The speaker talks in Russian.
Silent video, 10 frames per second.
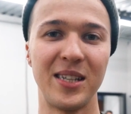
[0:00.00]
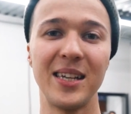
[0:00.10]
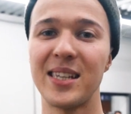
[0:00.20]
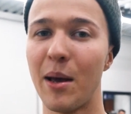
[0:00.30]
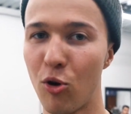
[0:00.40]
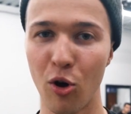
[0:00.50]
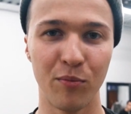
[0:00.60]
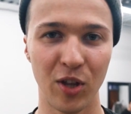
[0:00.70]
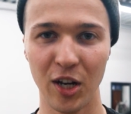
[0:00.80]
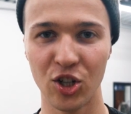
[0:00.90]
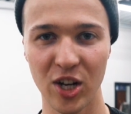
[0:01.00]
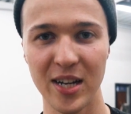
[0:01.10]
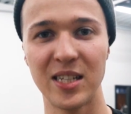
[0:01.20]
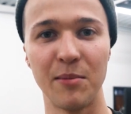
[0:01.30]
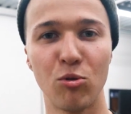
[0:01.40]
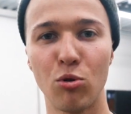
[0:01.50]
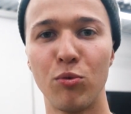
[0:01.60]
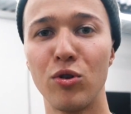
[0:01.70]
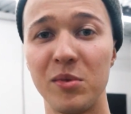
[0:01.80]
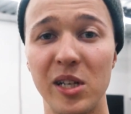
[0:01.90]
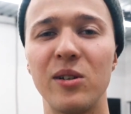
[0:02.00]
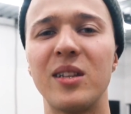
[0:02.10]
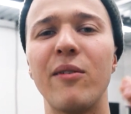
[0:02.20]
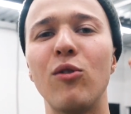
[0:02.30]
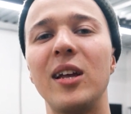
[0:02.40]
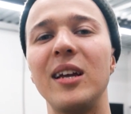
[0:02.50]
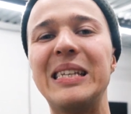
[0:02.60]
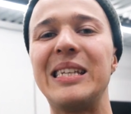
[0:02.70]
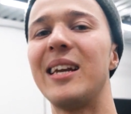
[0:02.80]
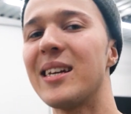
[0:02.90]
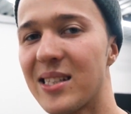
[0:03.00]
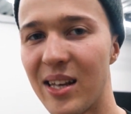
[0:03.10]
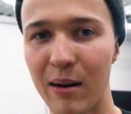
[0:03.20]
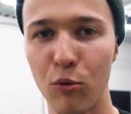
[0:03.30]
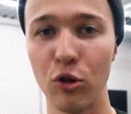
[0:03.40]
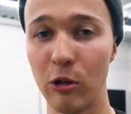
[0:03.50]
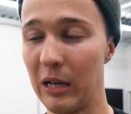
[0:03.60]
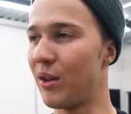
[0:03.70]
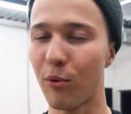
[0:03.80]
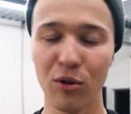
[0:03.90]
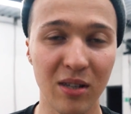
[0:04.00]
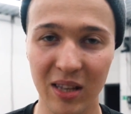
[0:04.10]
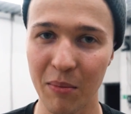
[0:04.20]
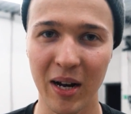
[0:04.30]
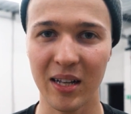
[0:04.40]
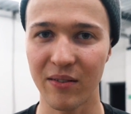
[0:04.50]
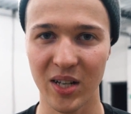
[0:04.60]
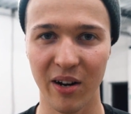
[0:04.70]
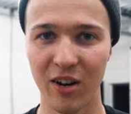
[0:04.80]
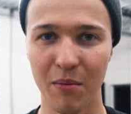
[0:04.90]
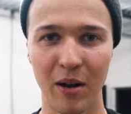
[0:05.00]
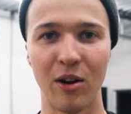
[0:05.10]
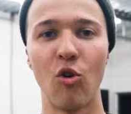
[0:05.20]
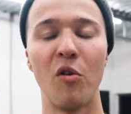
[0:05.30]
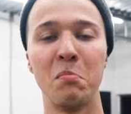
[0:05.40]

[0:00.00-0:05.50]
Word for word: Здесь объем 3,6, и мы тут будем делать довольно интересные работы. Не просто там как-то вскрывать банку.